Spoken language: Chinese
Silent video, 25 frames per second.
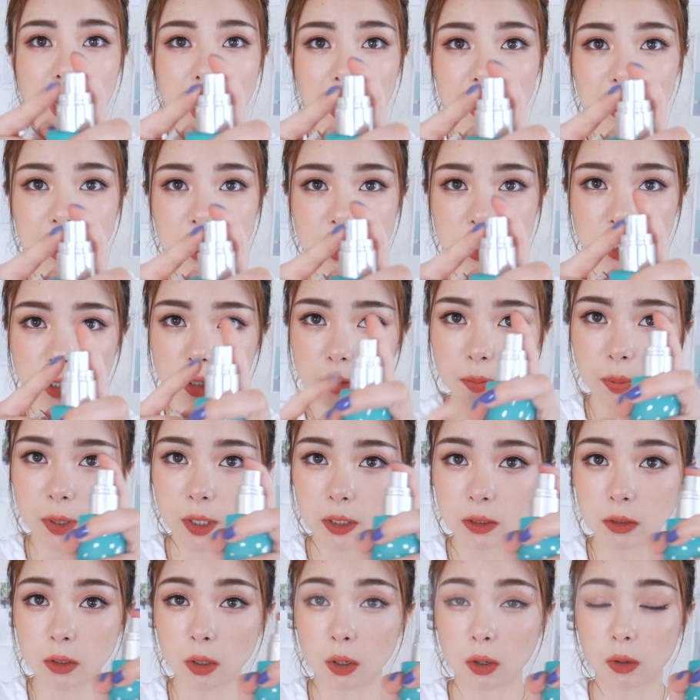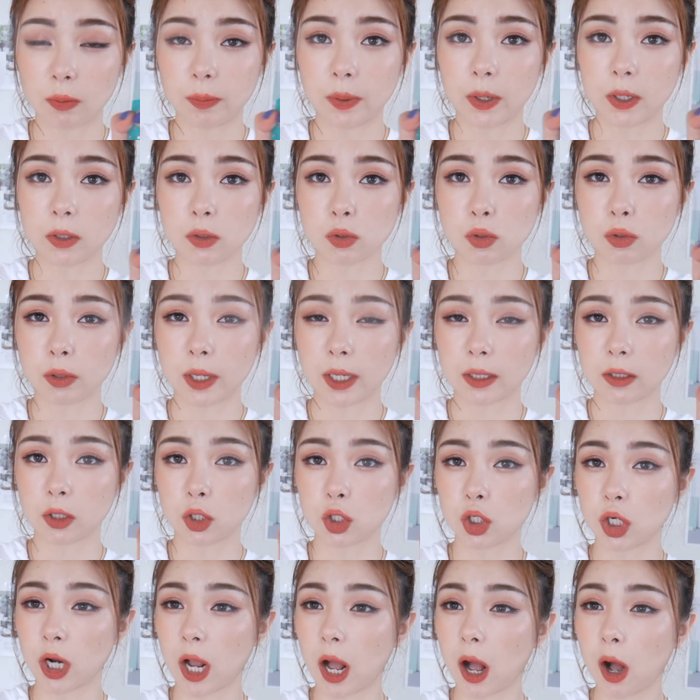它的这个喷头喷出来的
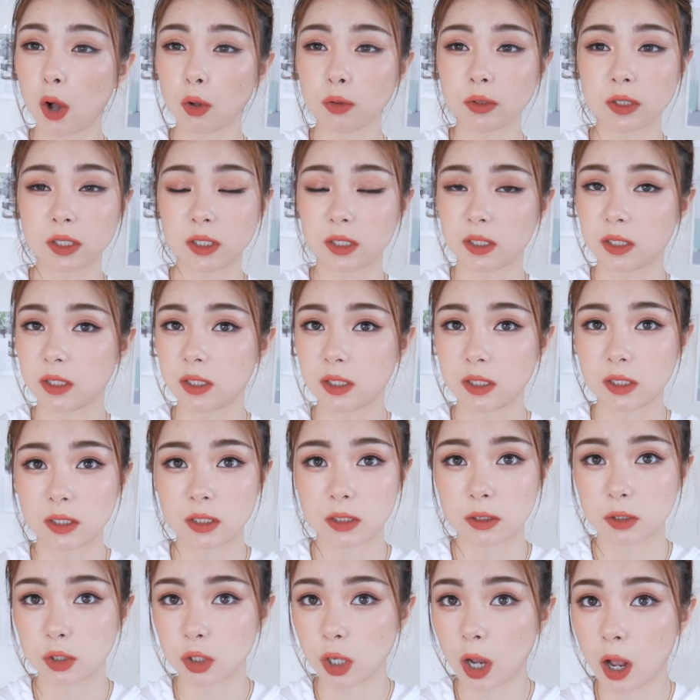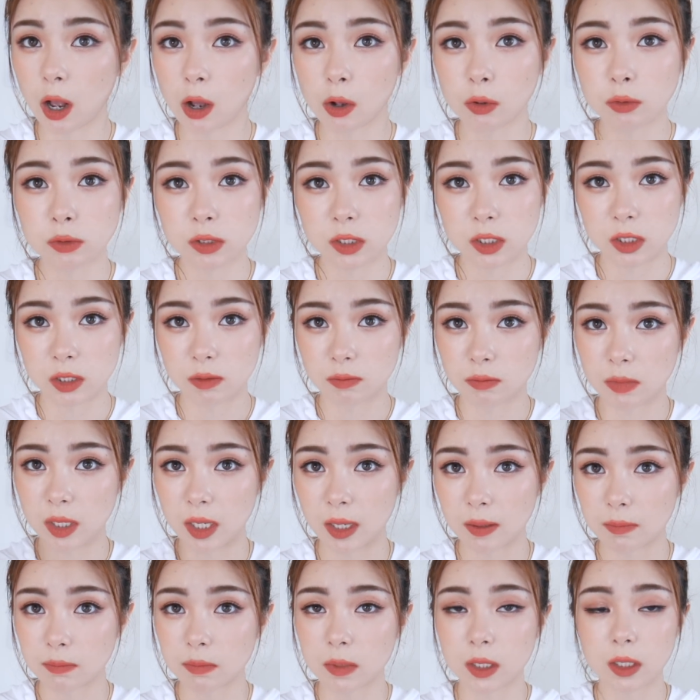超级细，超级绵
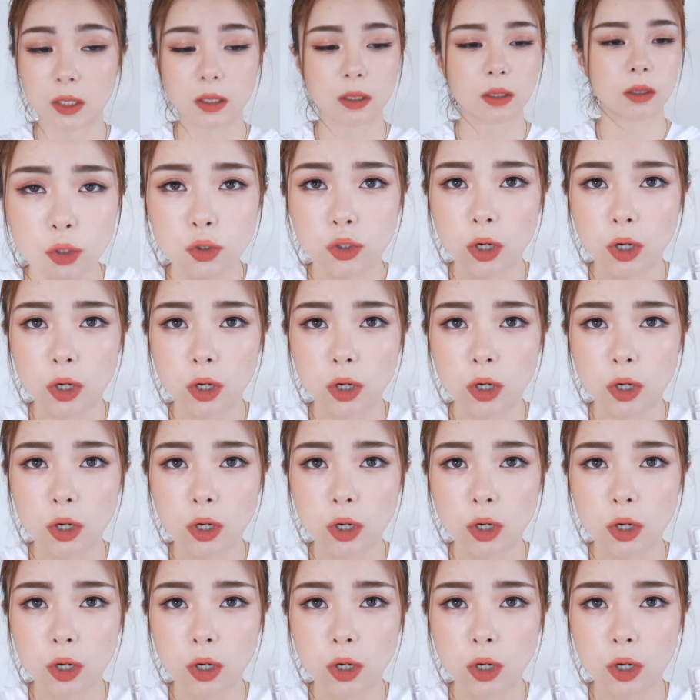绵密，